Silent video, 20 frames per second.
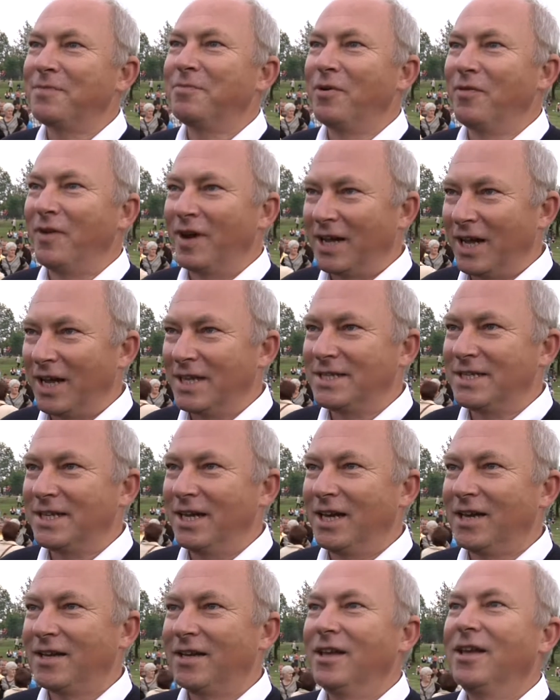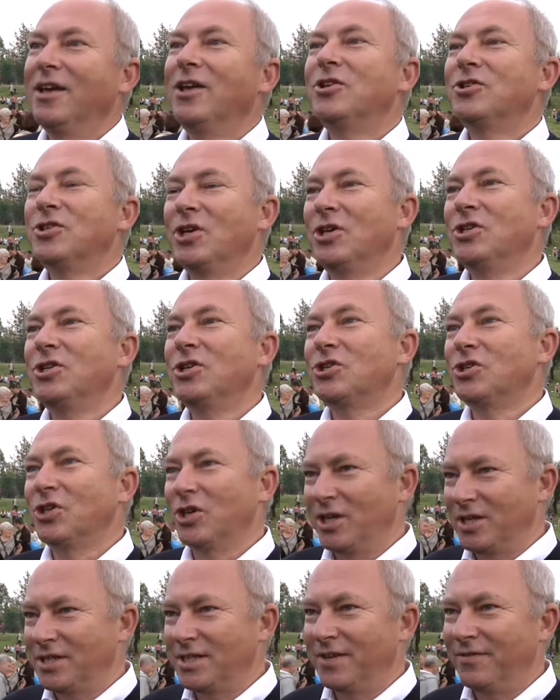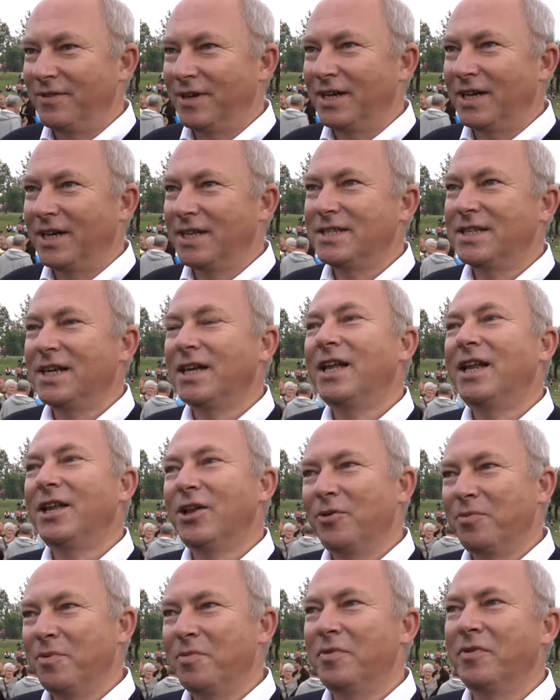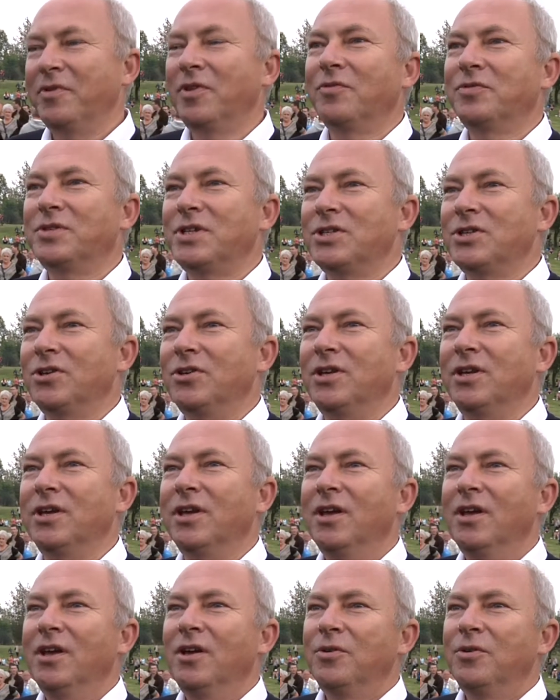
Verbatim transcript: po wakacjach. Część jeszcze jest na wakacjach, ale robimy to w sezonie,